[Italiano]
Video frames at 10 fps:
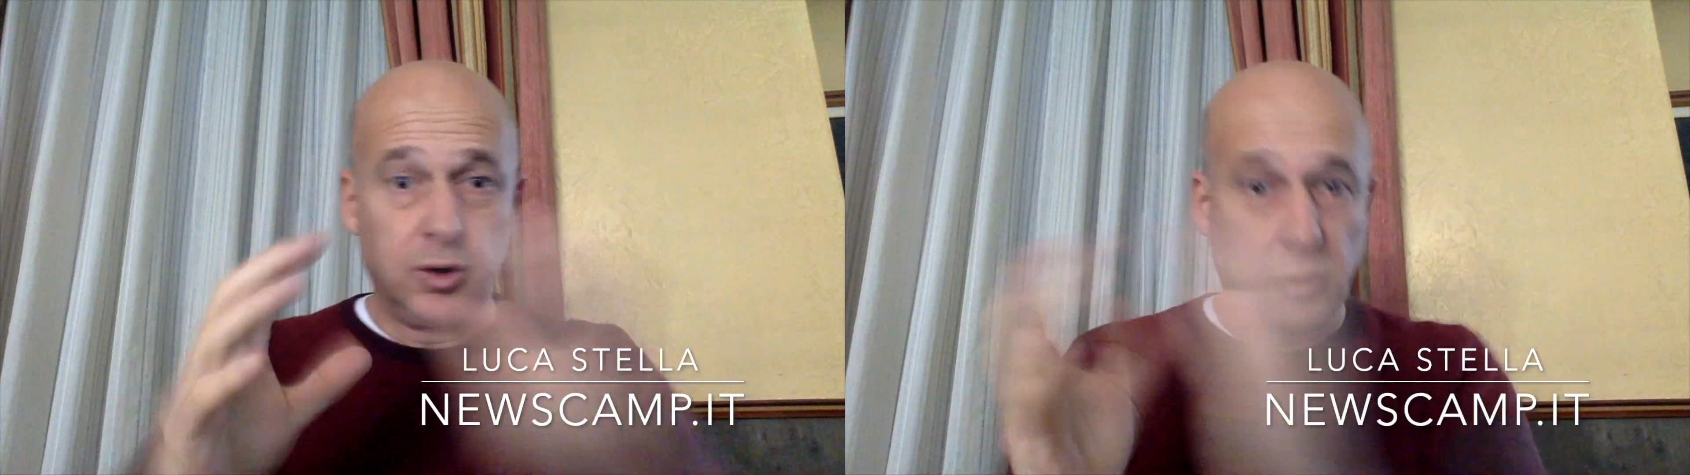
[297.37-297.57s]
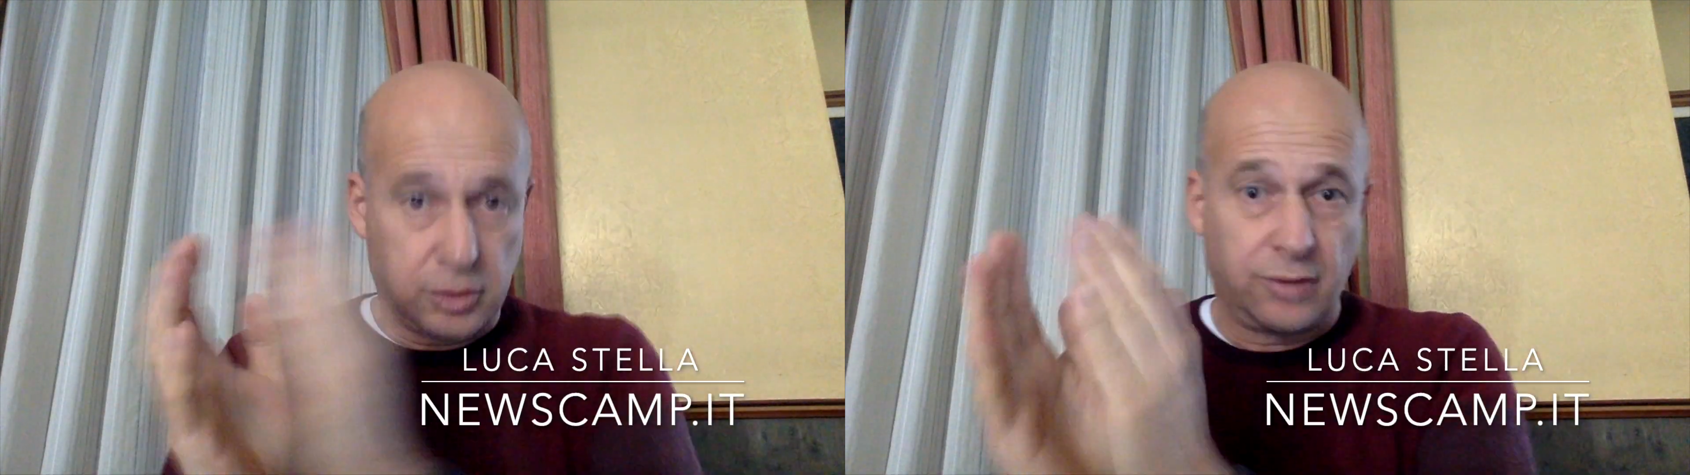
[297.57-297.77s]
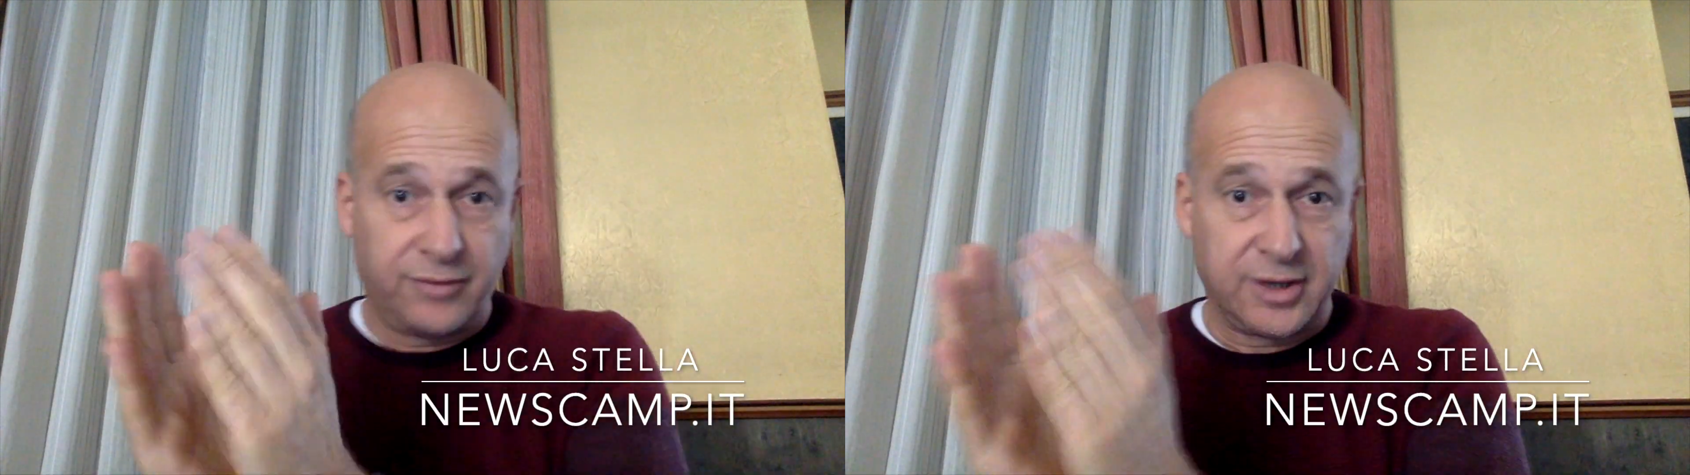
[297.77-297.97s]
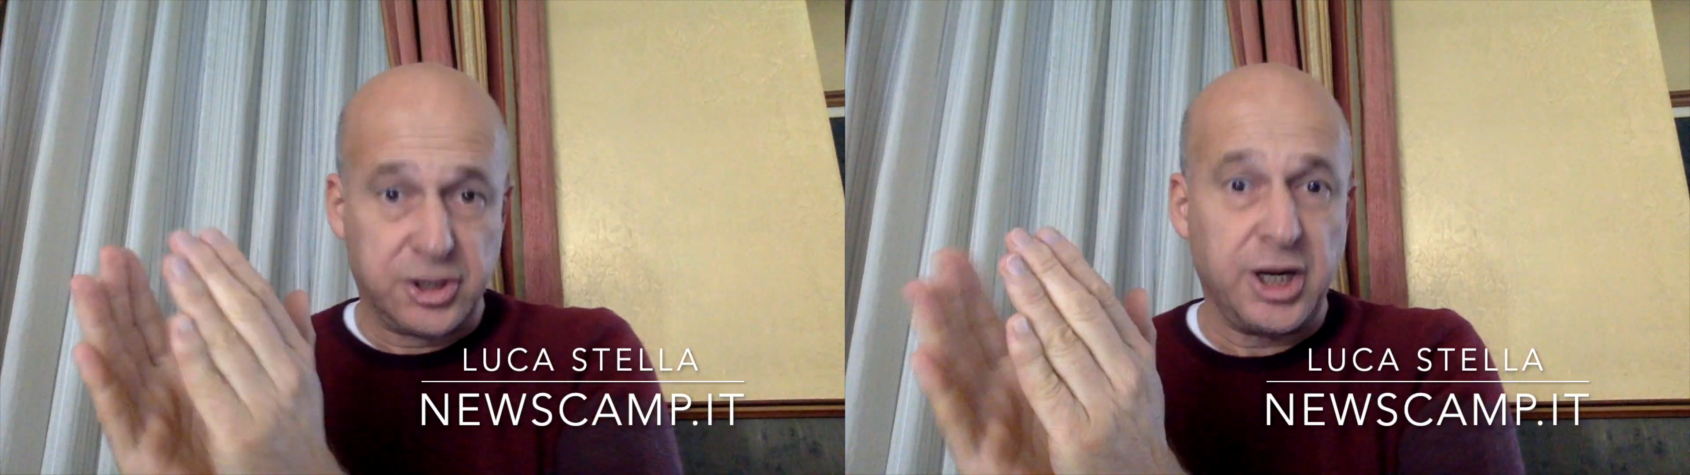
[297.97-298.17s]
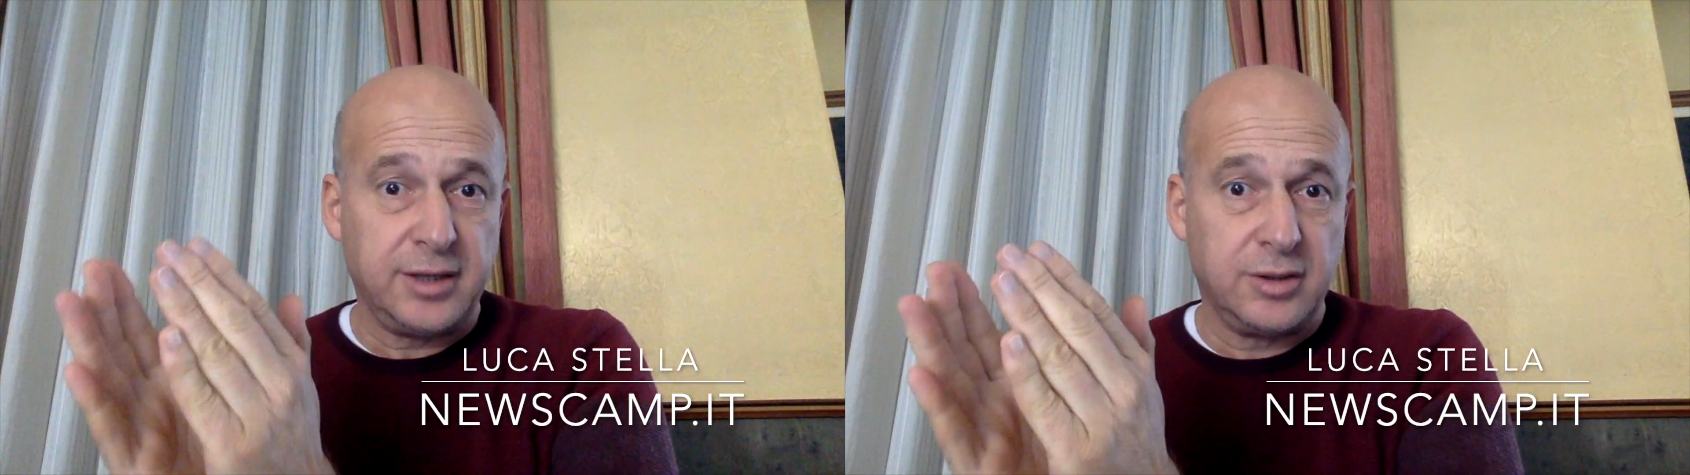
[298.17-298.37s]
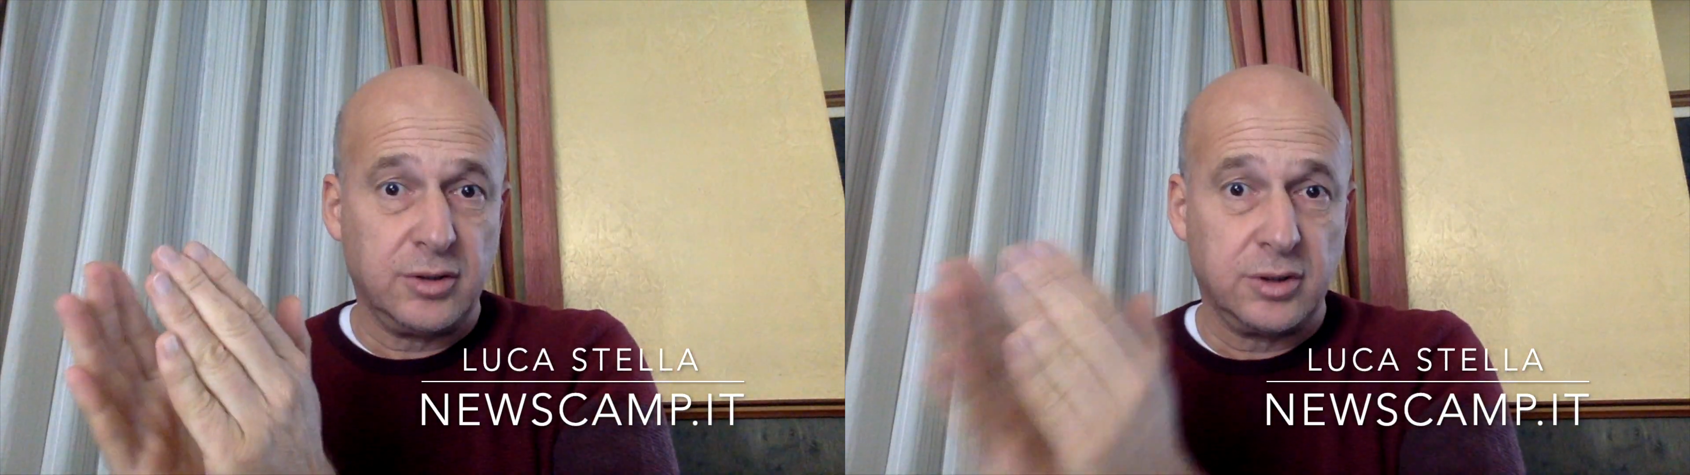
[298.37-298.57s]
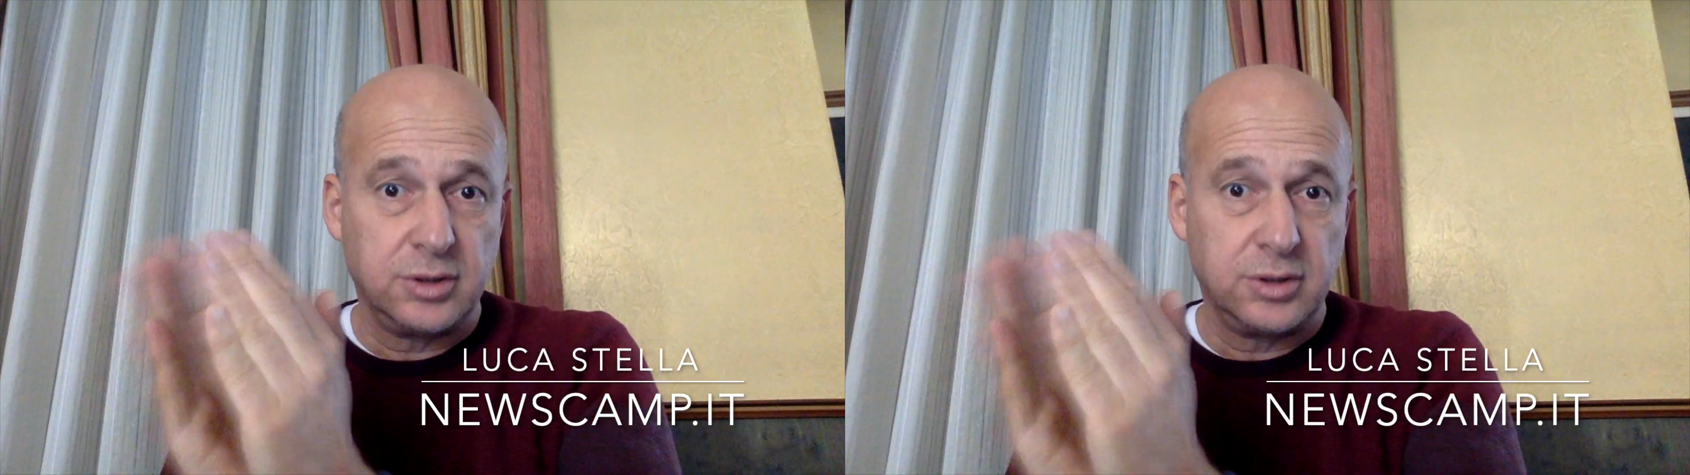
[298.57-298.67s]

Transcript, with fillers: lo sto facendo